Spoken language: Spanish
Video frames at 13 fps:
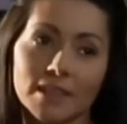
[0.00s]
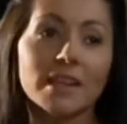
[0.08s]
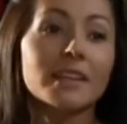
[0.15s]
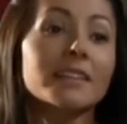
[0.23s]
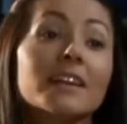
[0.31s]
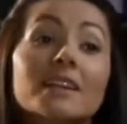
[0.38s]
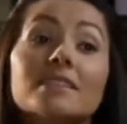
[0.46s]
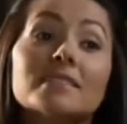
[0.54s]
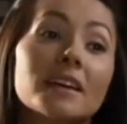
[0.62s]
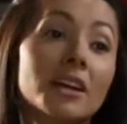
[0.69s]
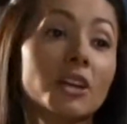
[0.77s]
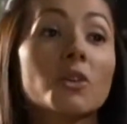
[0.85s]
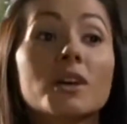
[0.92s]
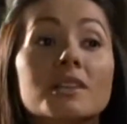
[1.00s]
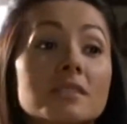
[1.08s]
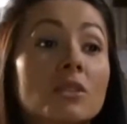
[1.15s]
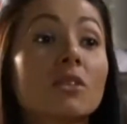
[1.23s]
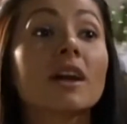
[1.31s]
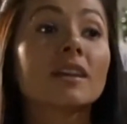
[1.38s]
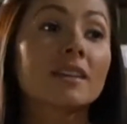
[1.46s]
¿qué tan en serio es
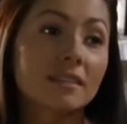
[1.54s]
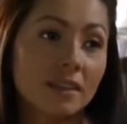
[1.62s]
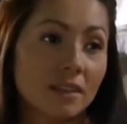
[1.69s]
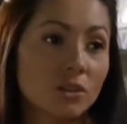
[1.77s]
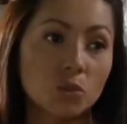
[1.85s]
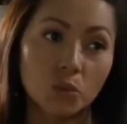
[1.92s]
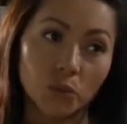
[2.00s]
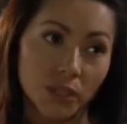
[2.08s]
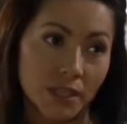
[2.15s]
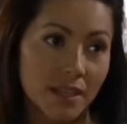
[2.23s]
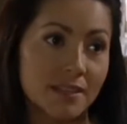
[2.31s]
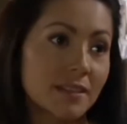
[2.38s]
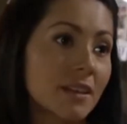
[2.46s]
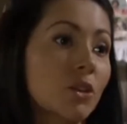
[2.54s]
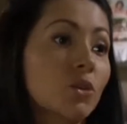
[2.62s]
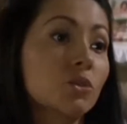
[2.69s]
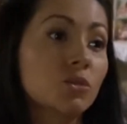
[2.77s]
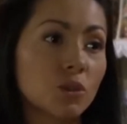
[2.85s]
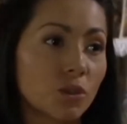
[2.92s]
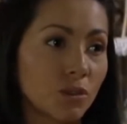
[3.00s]
lo que hay entre tú y ese
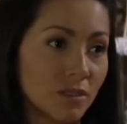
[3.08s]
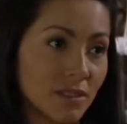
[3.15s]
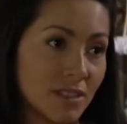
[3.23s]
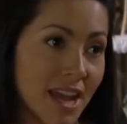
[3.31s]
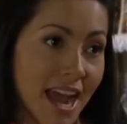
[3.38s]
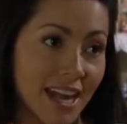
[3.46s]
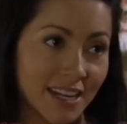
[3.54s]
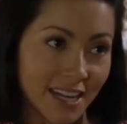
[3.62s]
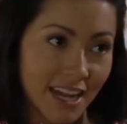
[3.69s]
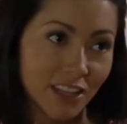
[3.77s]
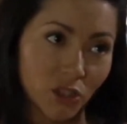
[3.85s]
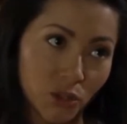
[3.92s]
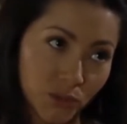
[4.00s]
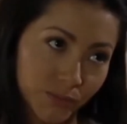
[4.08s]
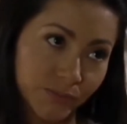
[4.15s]
doctor Alejandro?